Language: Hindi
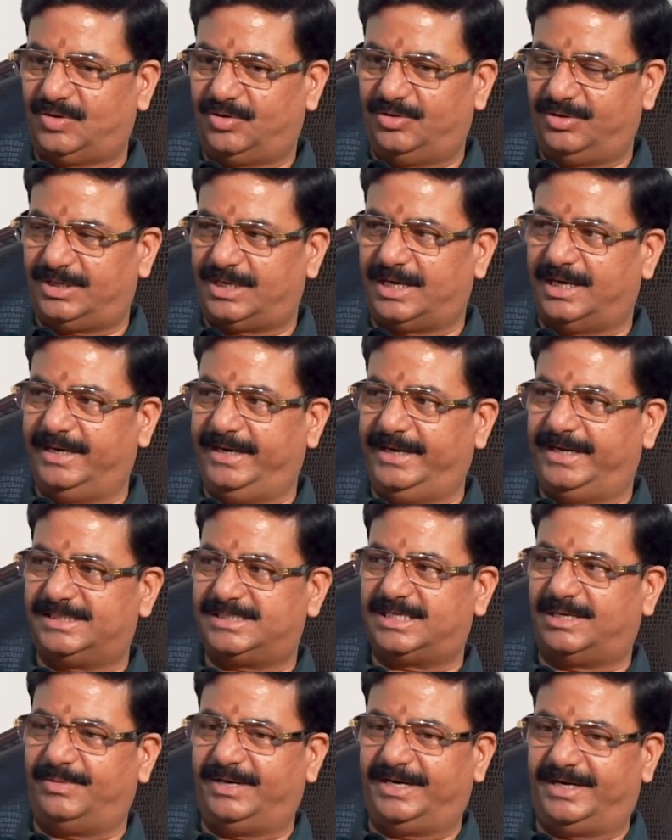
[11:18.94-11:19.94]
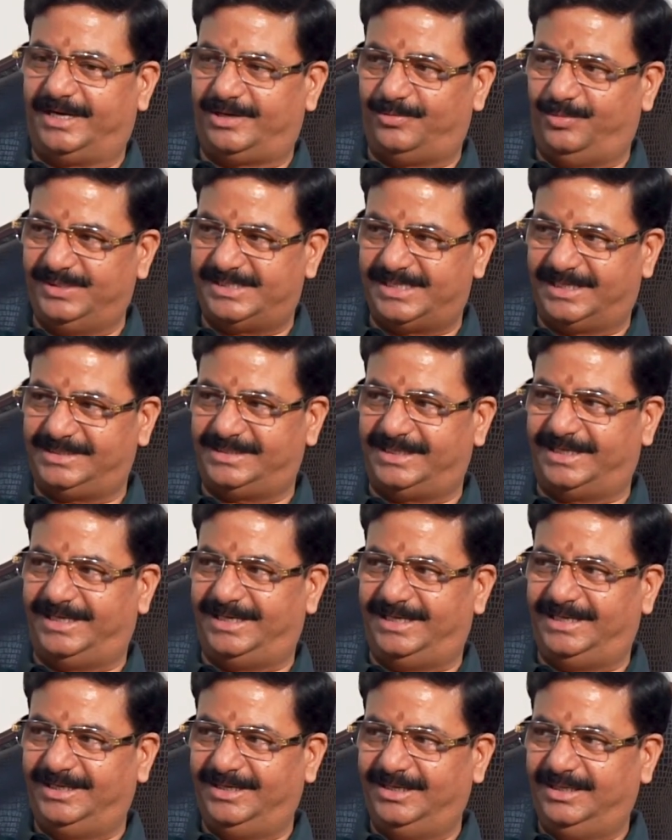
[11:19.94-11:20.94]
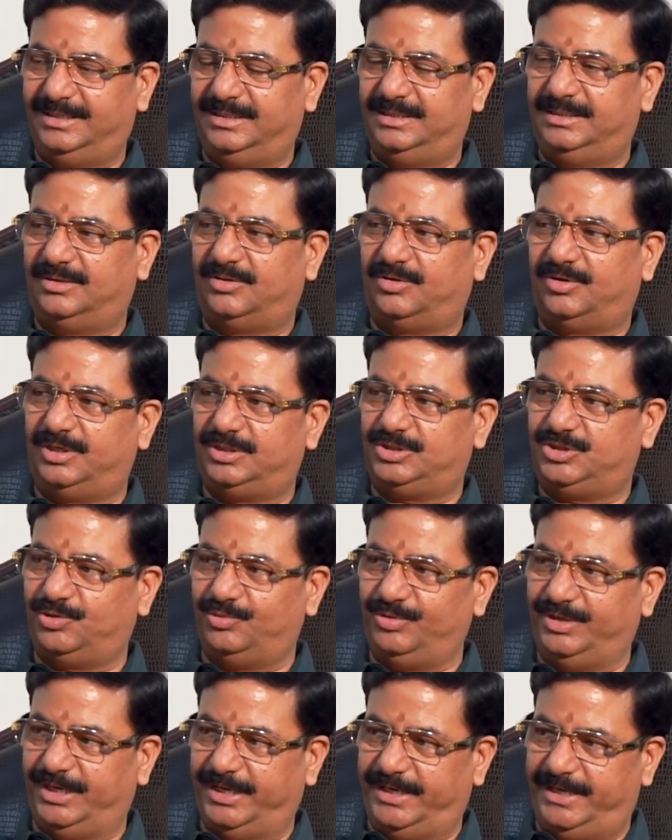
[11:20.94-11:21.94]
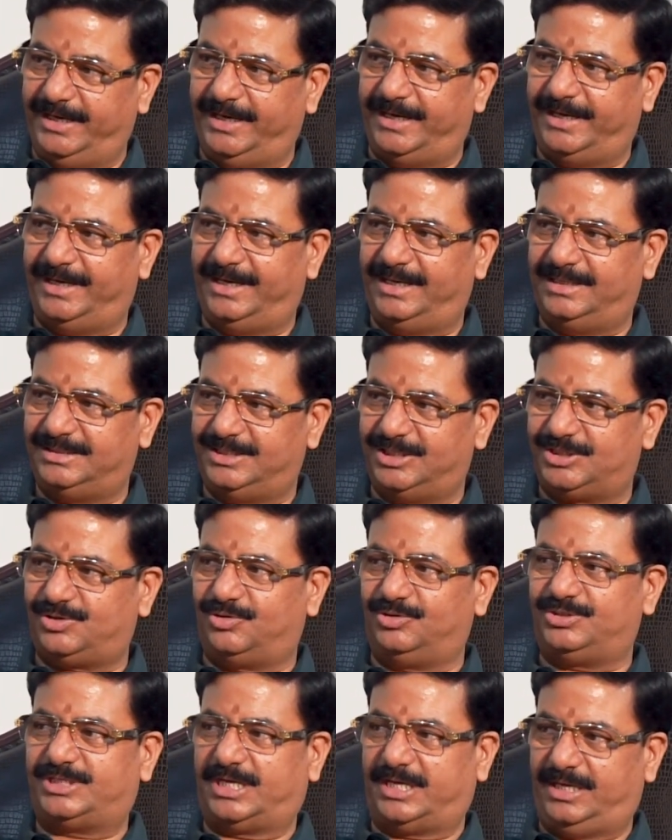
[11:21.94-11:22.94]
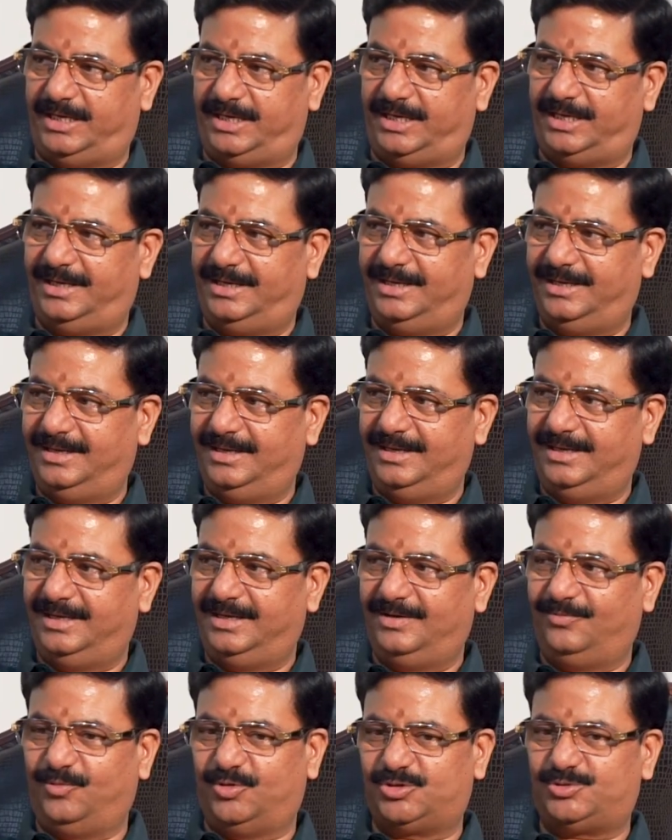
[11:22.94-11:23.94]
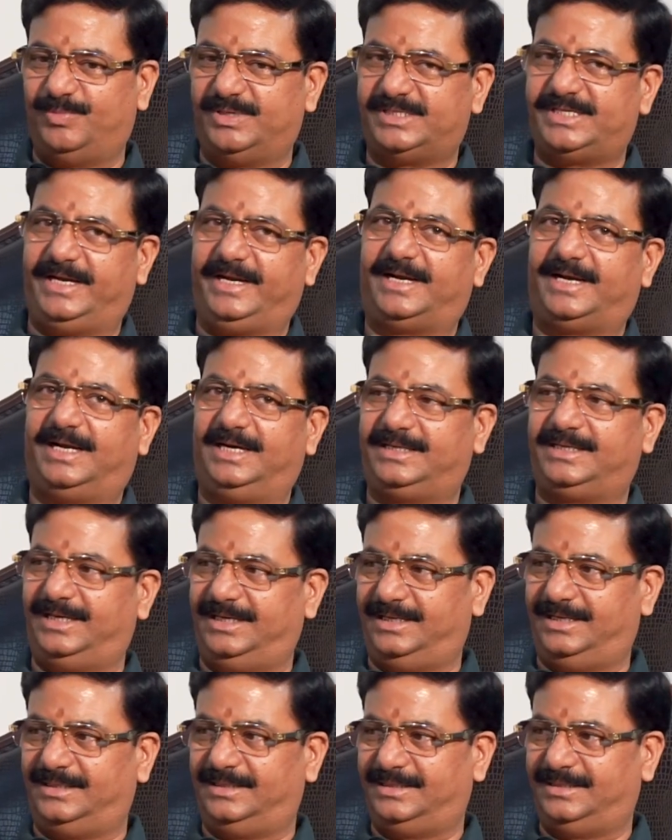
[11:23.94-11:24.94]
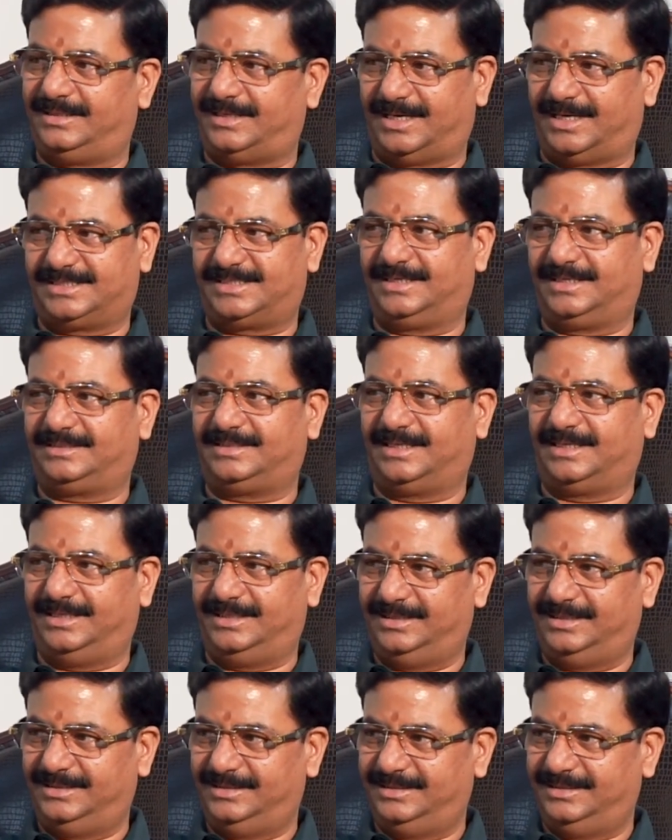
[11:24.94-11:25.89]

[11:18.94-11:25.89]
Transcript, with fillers: और खाने का सामान रख भी सकता है और जो निडी है जिसको चाहिए वो उसमें से निकाल के खा सकता है